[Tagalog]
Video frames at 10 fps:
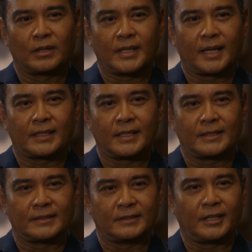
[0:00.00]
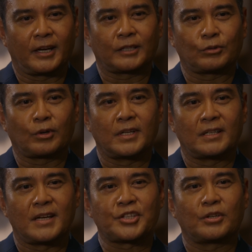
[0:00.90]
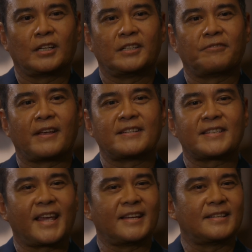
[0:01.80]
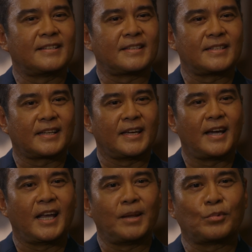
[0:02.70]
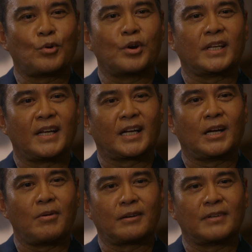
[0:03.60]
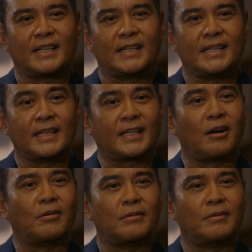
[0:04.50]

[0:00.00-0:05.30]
ang dating direktor ng National Defense Agency, kaya alam ko ang ginagawa ko, Lily. Ikaw,